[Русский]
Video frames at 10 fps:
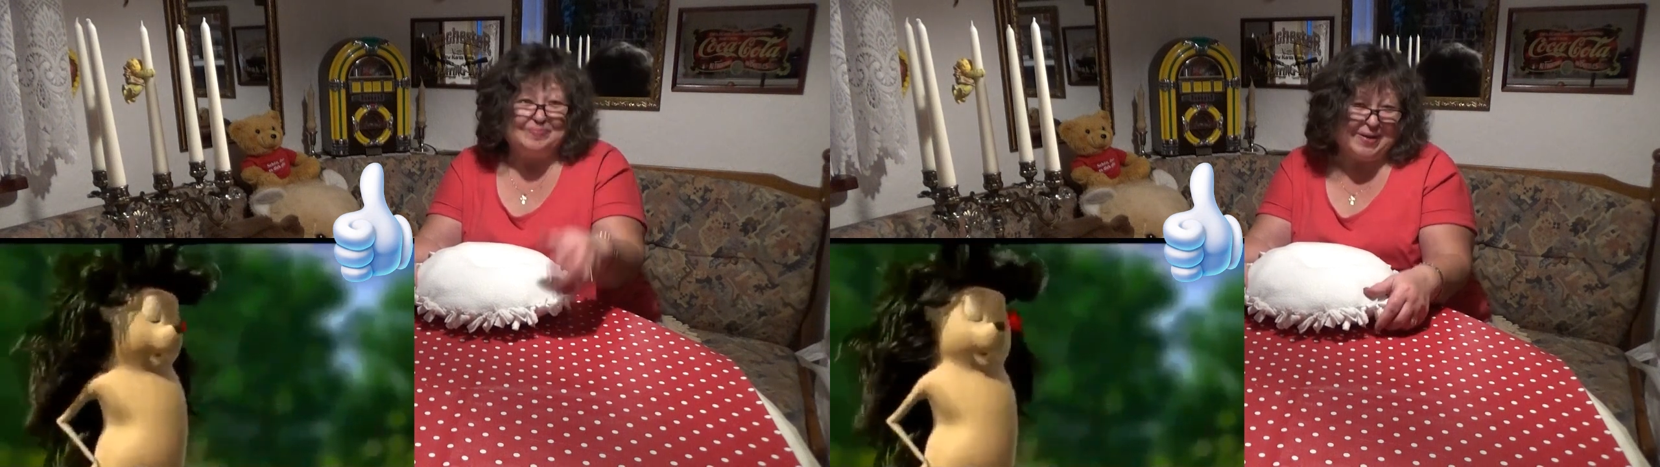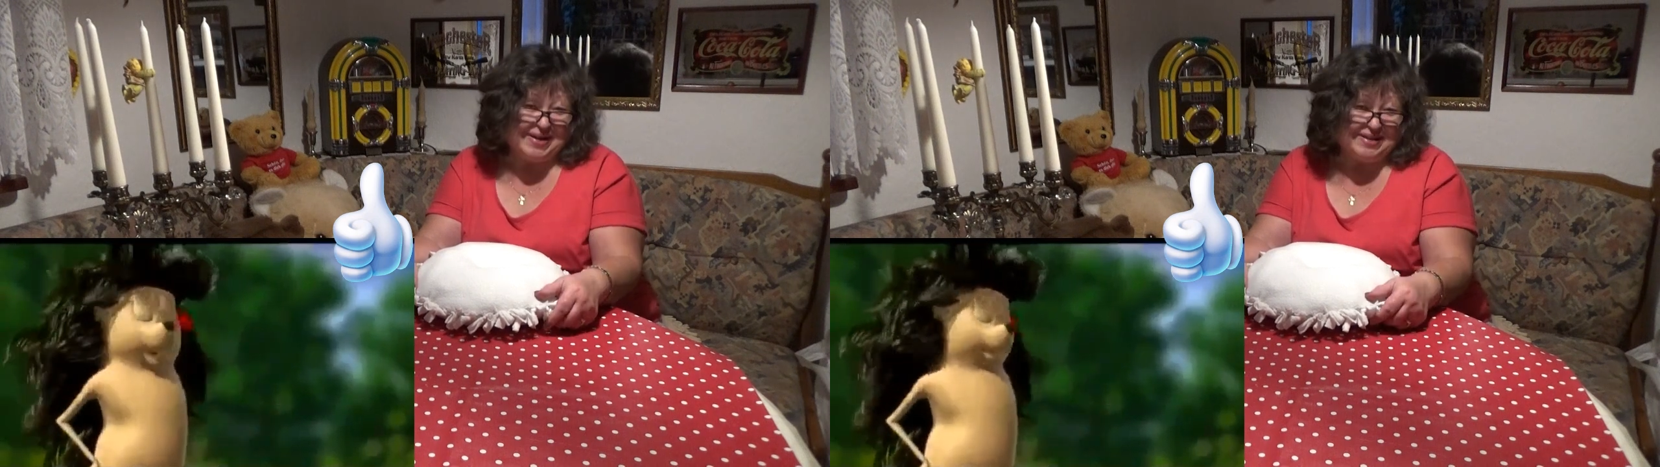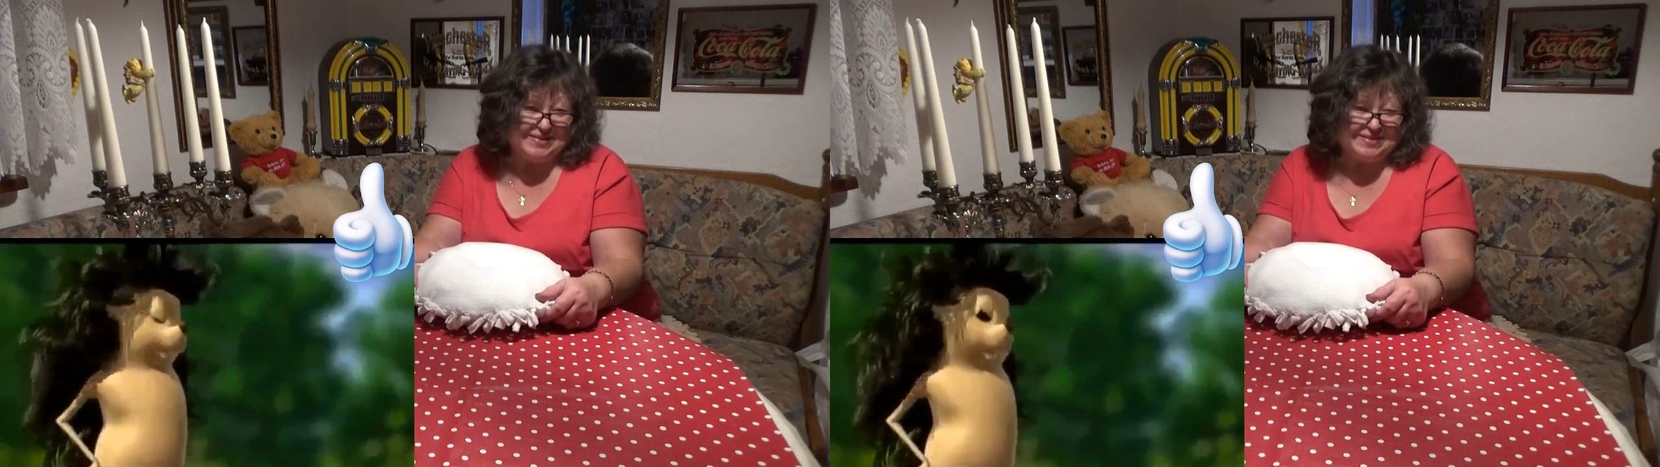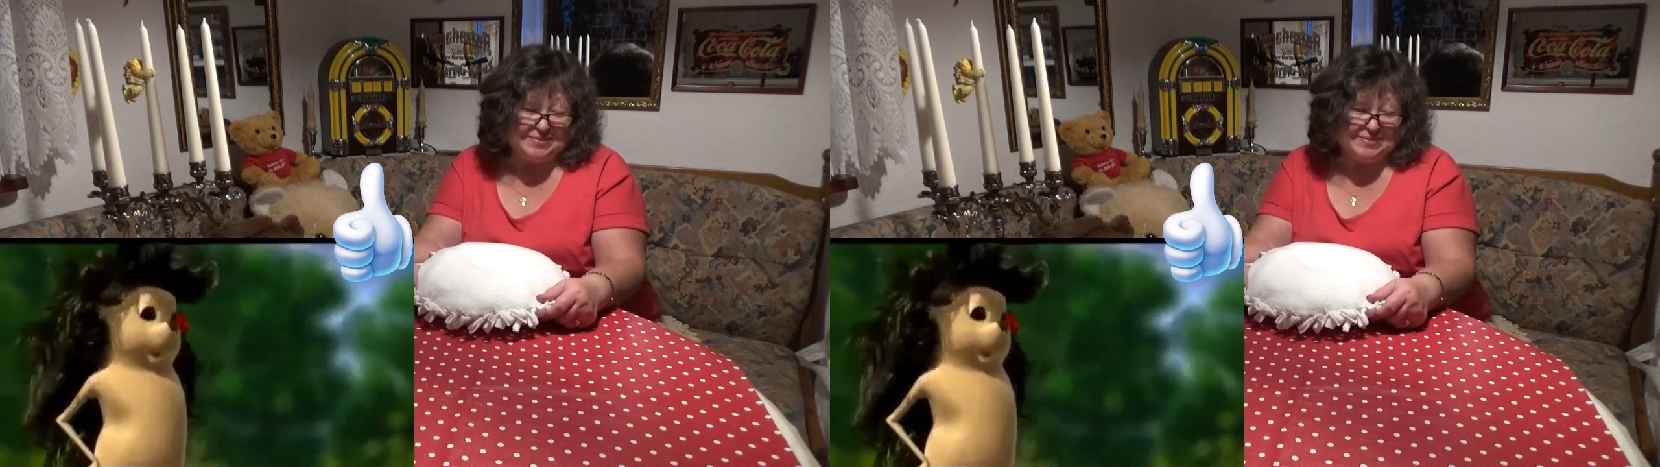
Пока.